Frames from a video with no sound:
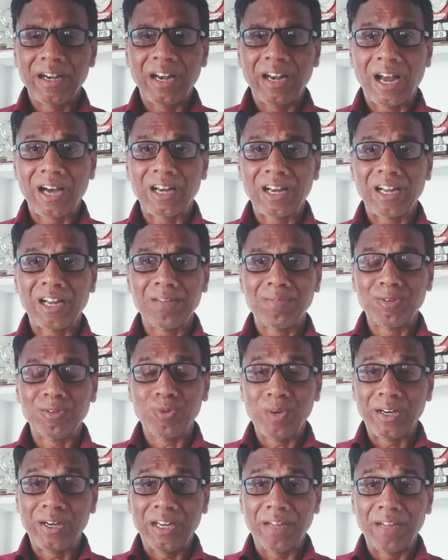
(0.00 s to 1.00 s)
नागराज
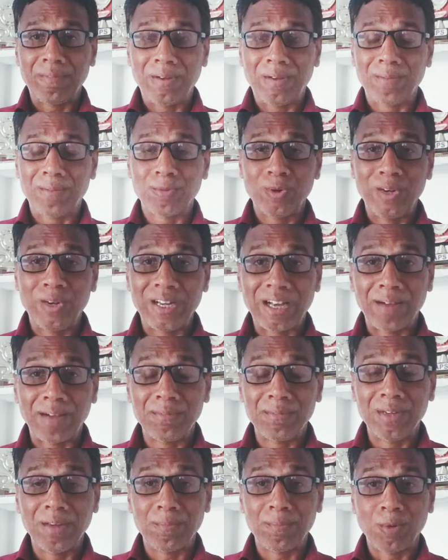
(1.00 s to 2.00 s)
मंजुले ने फिल्म को लिखा
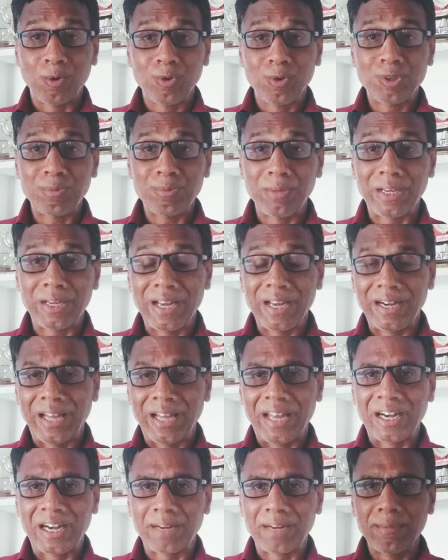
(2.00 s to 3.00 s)
भी है प्रोड्यूस भी किया
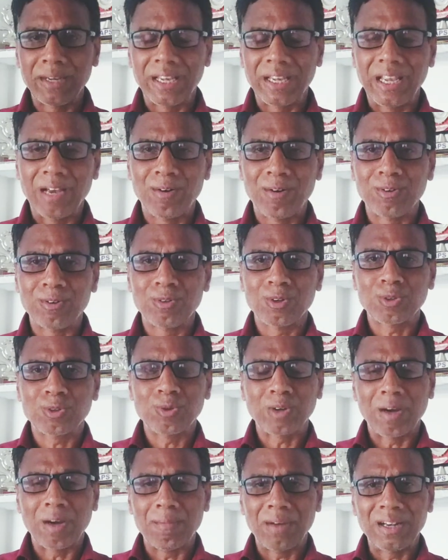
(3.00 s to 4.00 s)
डायरेक्ट भी किया और
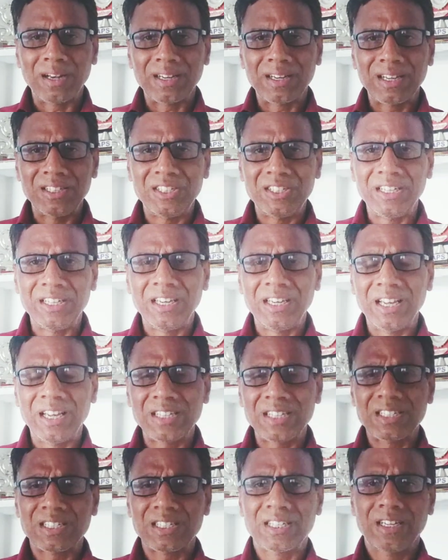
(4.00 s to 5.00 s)
दोस्तों कमाल के
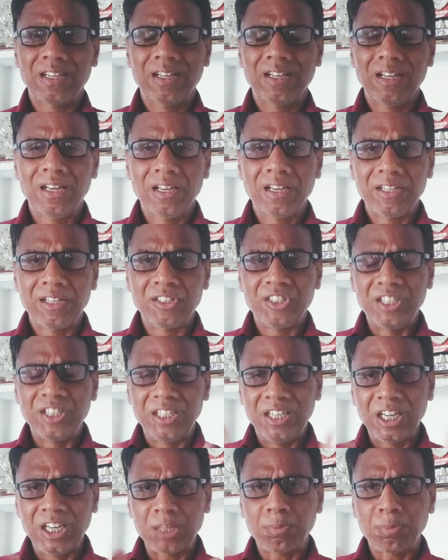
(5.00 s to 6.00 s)
जीनियस
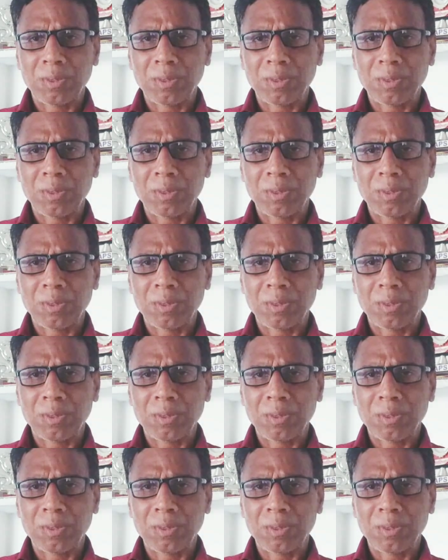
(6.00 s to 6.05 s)
जीनियस